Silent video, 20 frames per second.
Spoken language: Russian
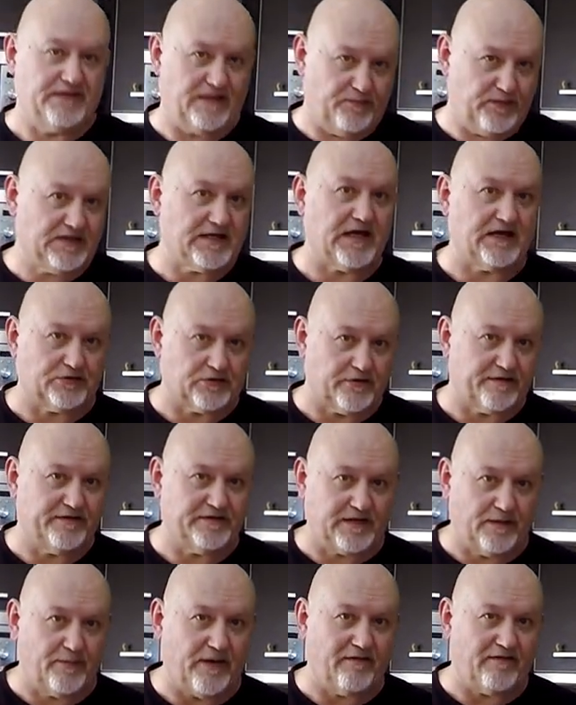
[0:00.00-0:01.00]
напитка, который вы
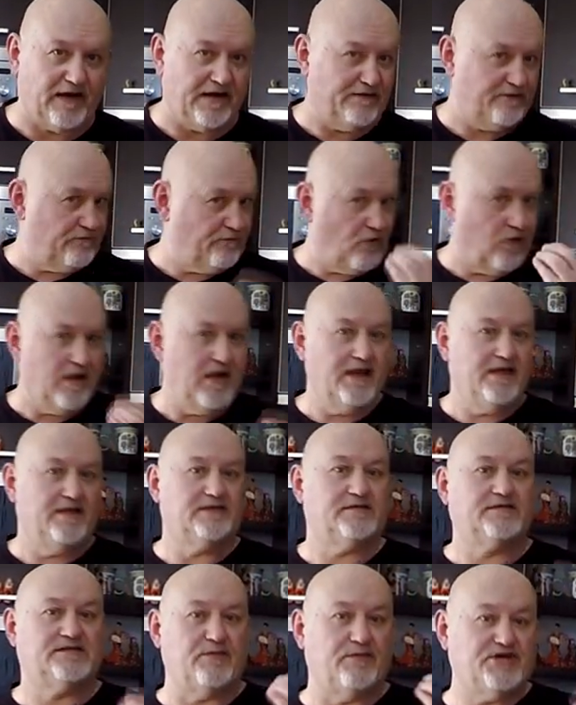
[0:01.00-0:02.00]
добавили. Его
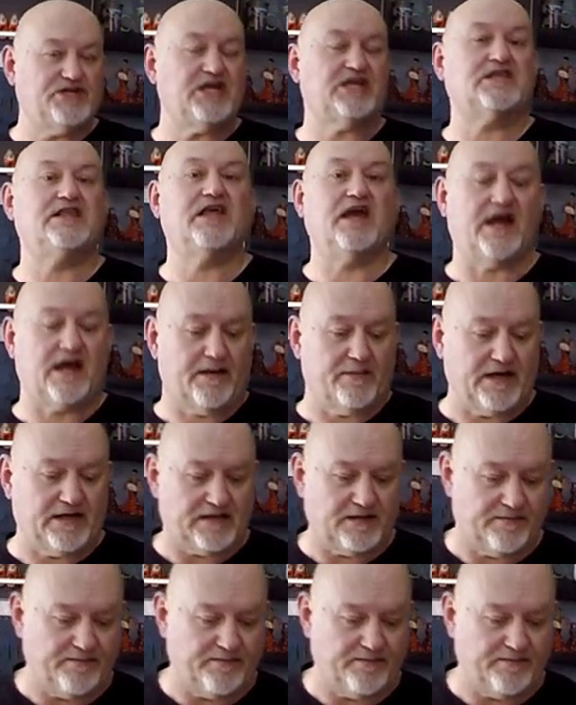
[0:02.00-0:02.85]
замечательный аромат.